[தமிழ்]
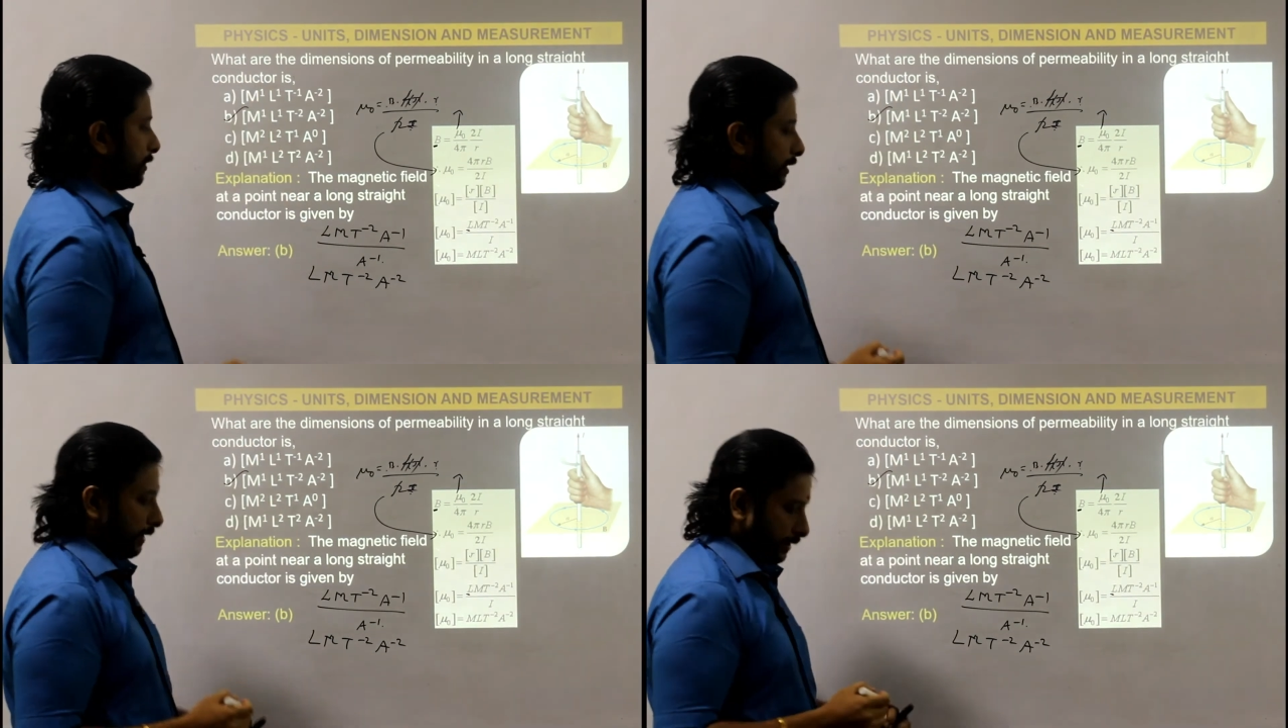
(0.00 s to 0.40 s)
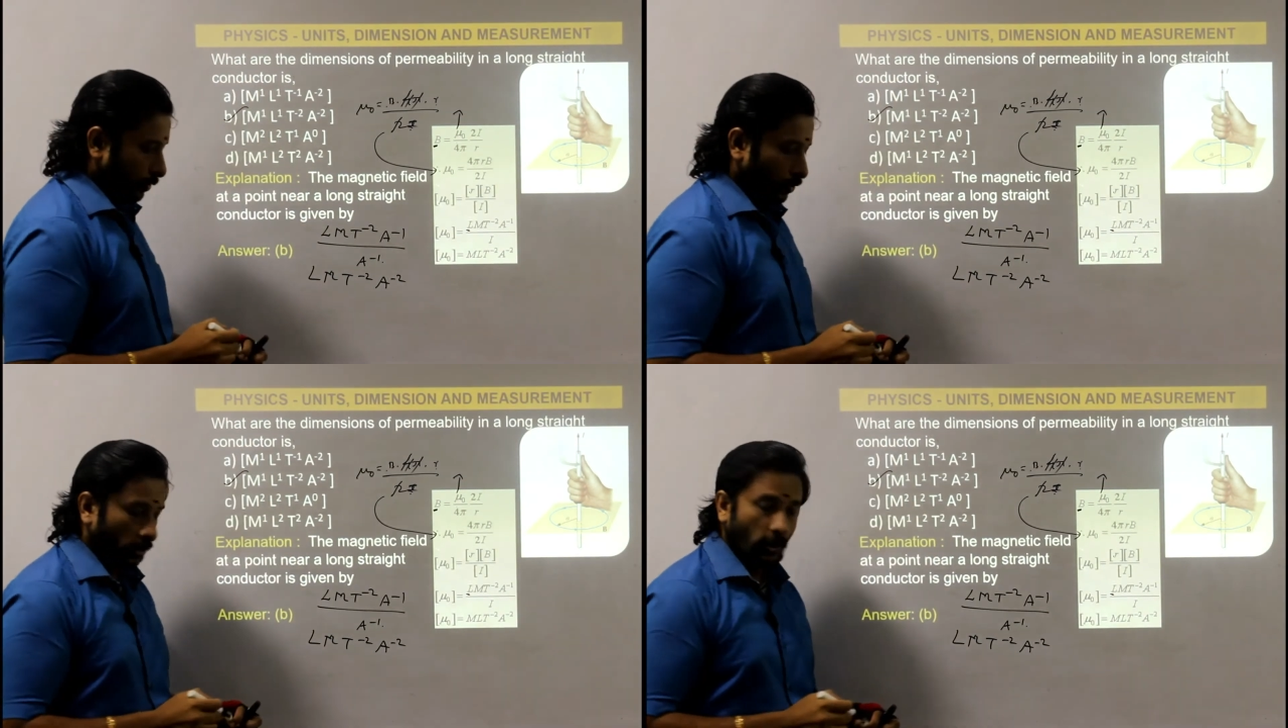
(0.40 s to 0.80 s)
இதுதான்
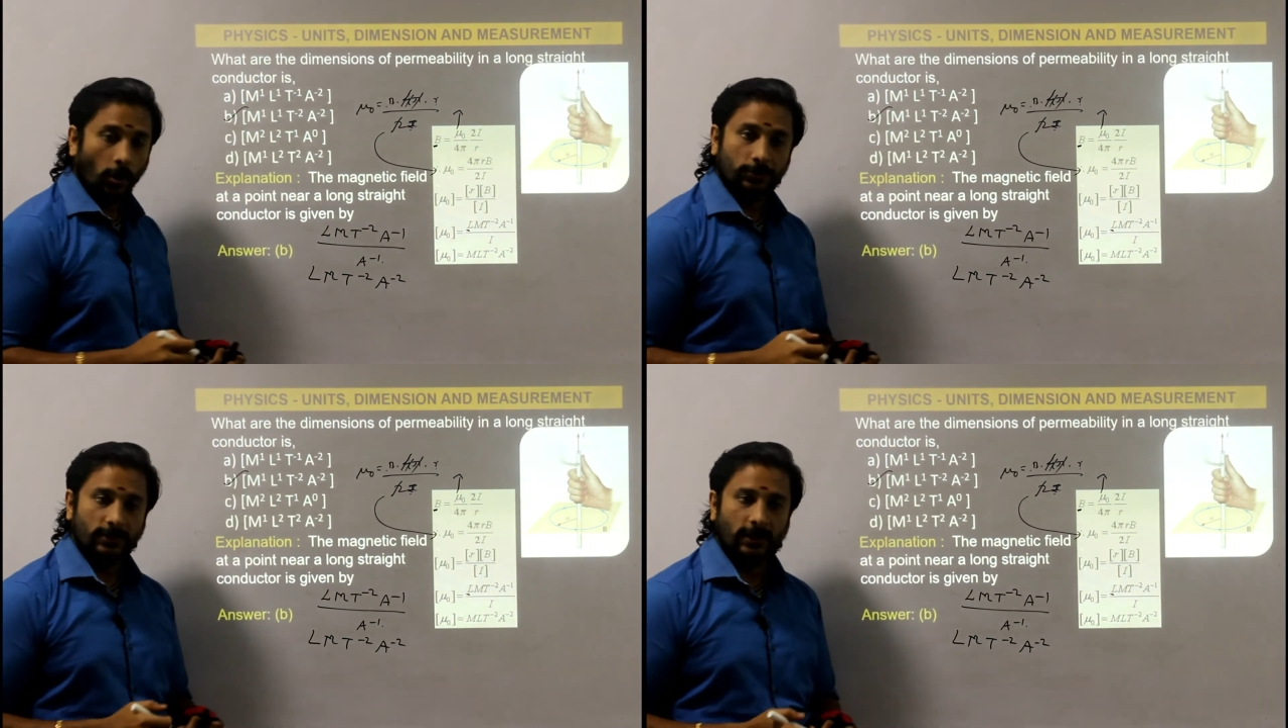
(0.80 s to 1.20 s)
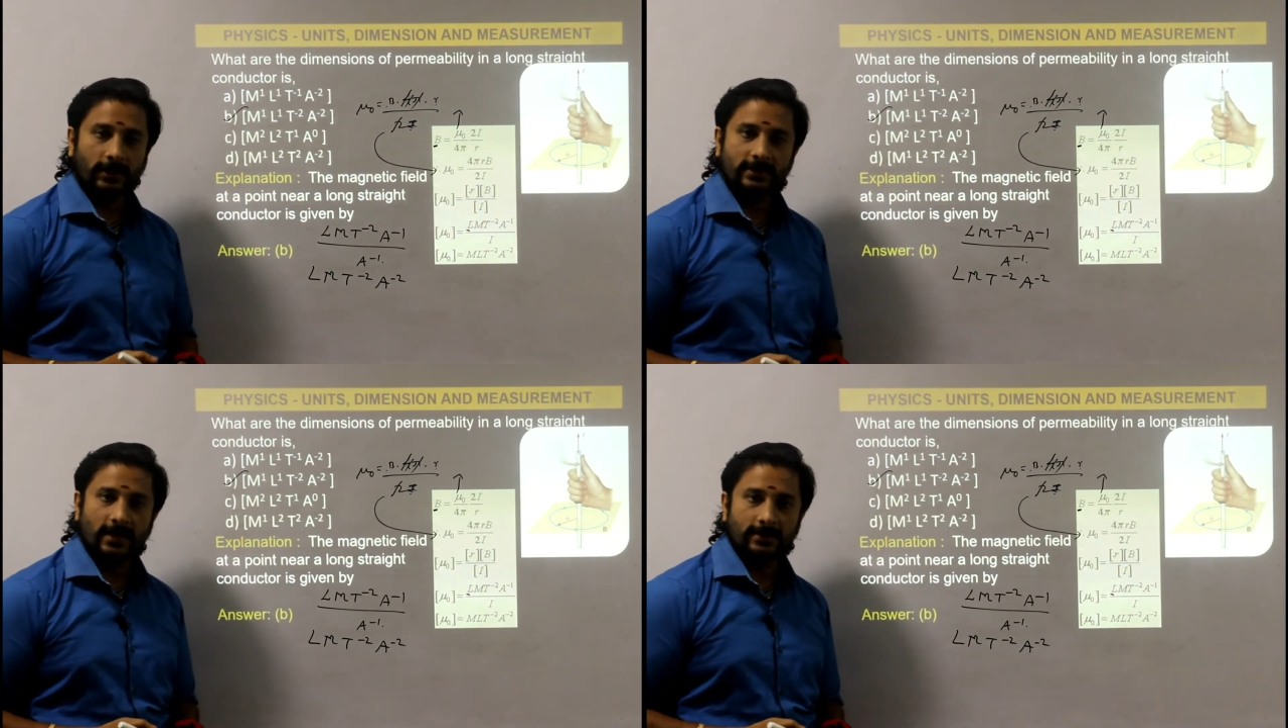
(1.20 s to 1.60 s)
உங்களுடைய ஆப்ஷனாக
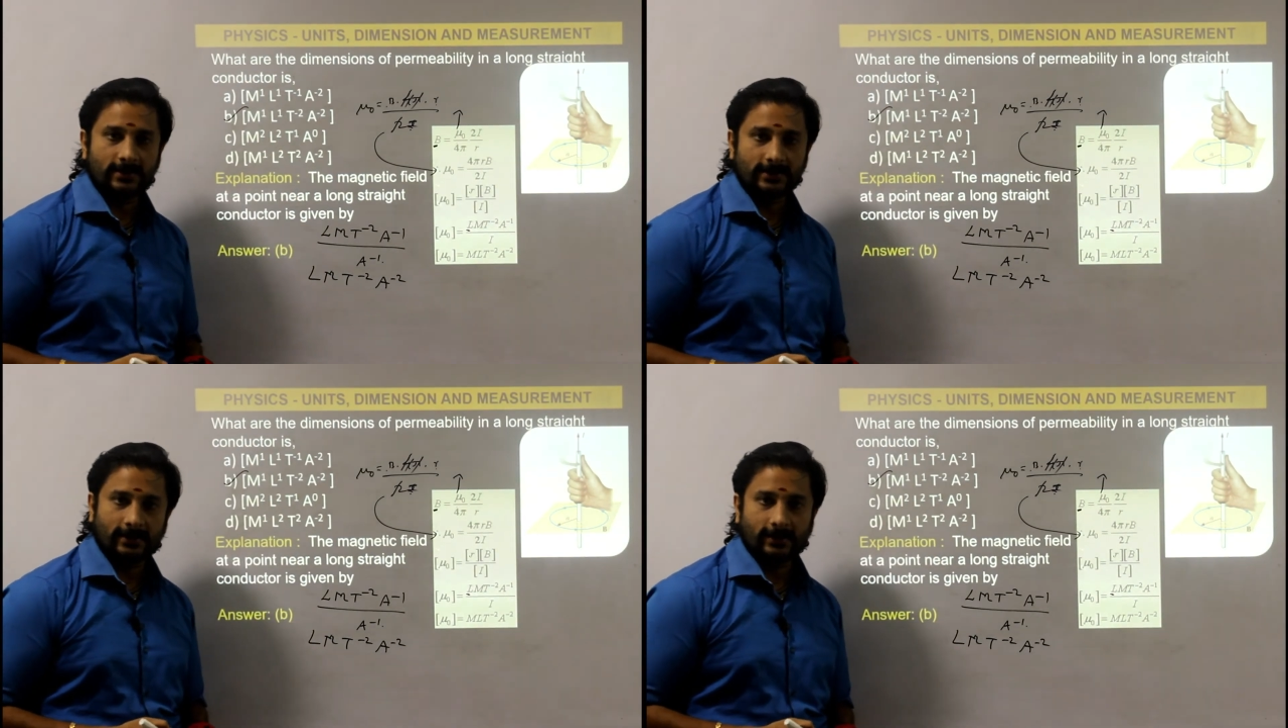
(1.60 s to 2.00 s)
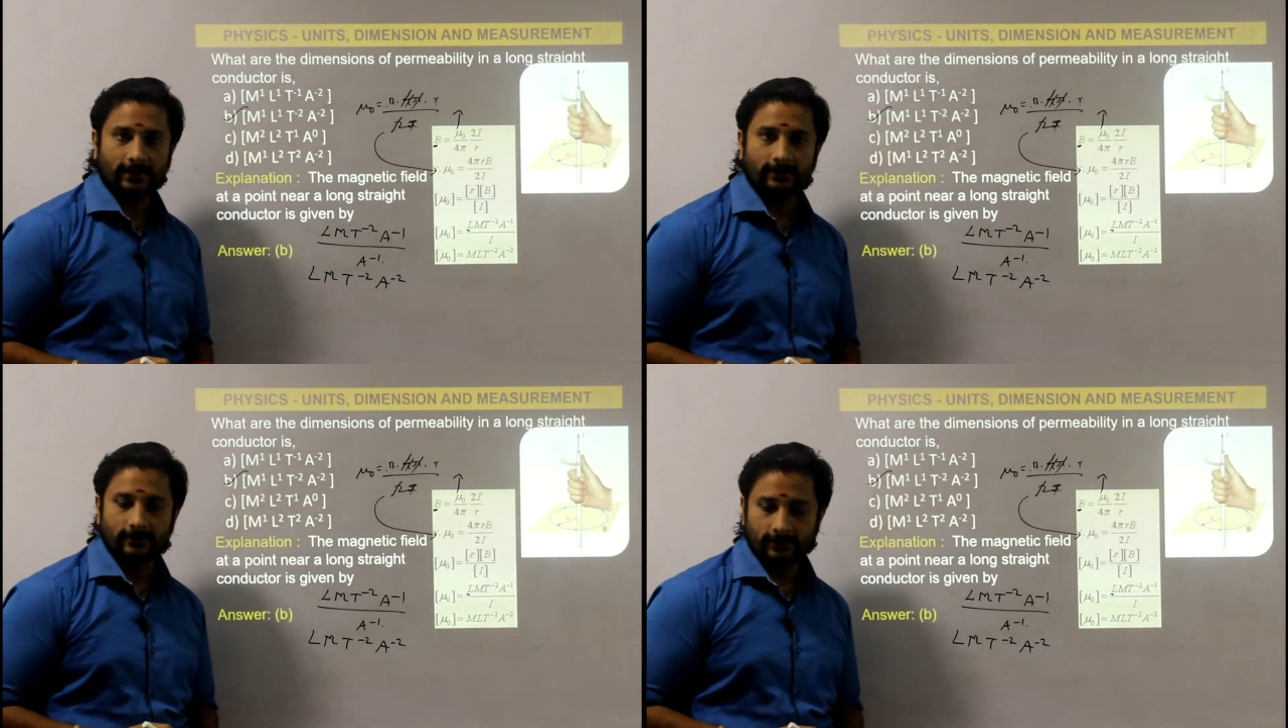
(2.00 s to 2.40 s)
இருக்க சான்சஸ் இருக்குங்க
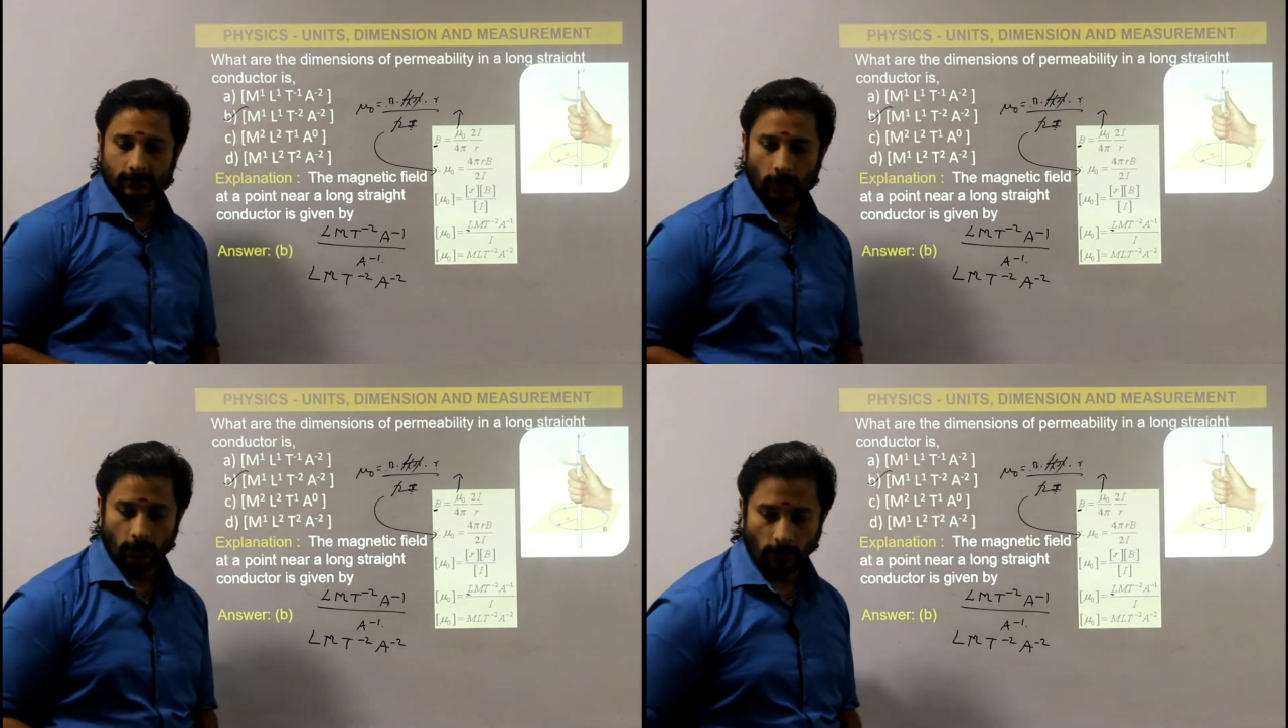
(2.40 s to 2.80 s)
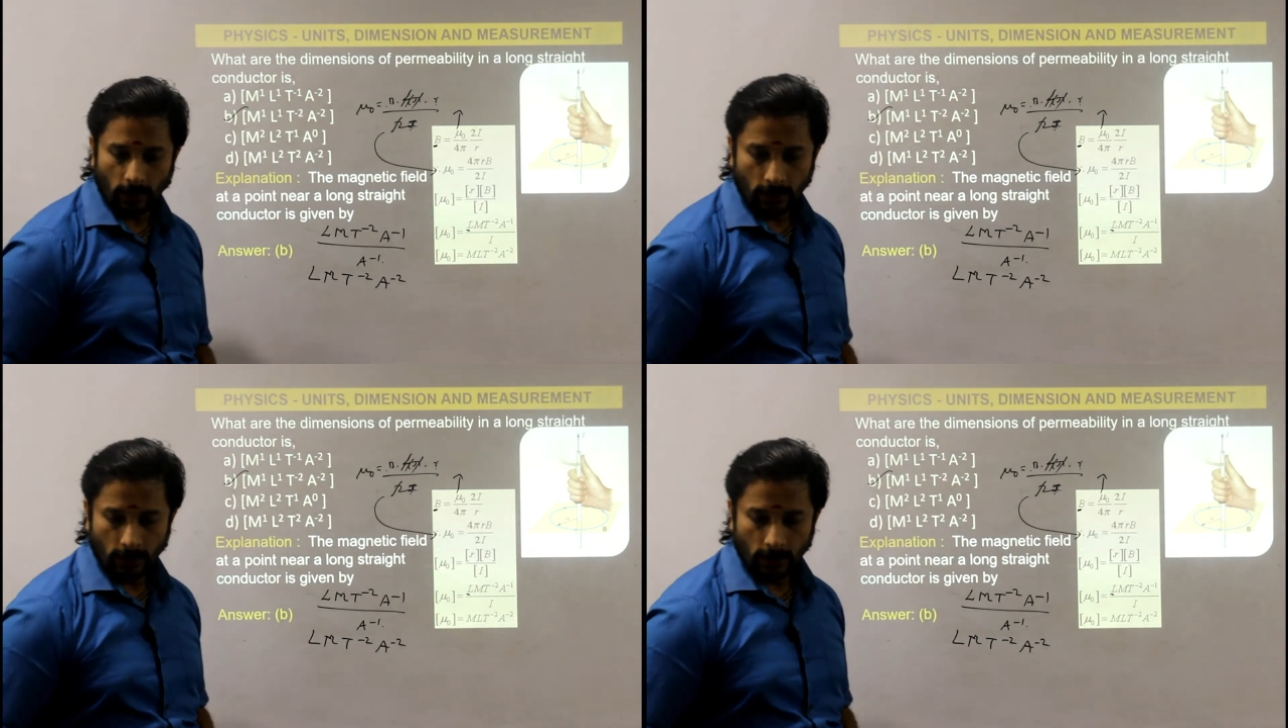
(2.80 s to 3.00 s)
ஓகேவா